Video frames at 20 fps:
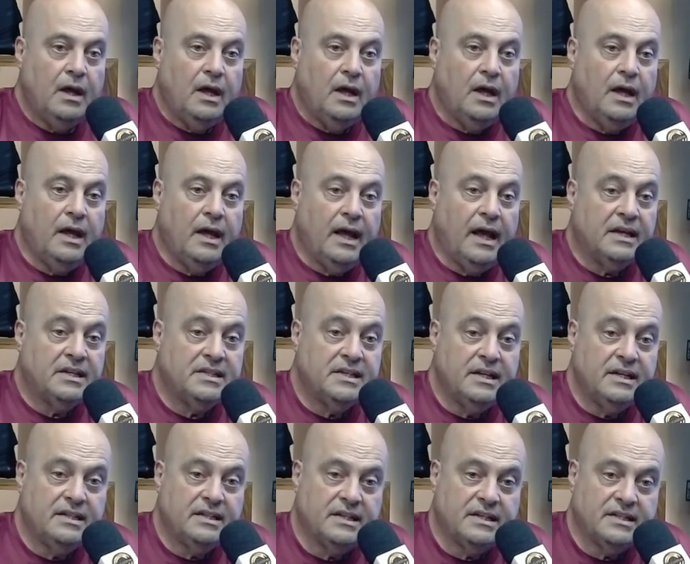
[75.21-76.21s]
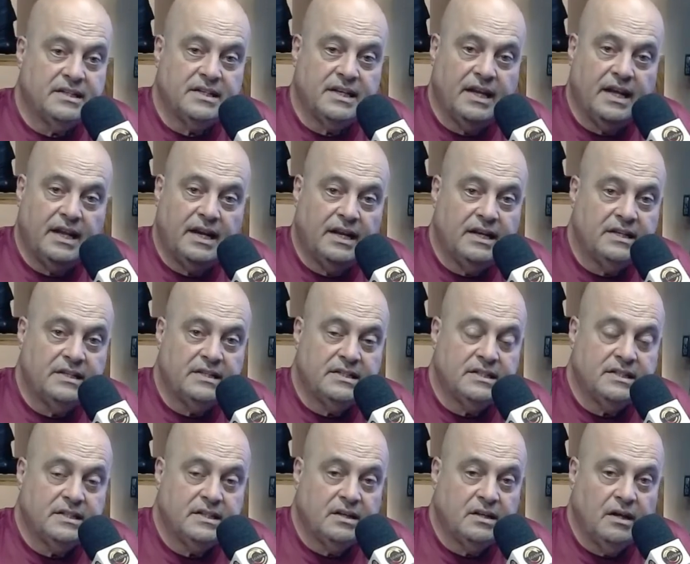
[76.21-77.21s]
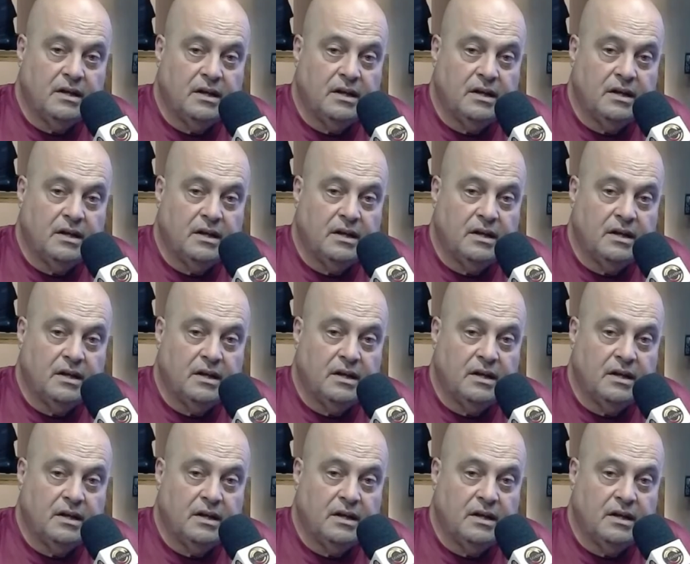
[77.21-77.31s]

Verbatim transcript: é, as antas elas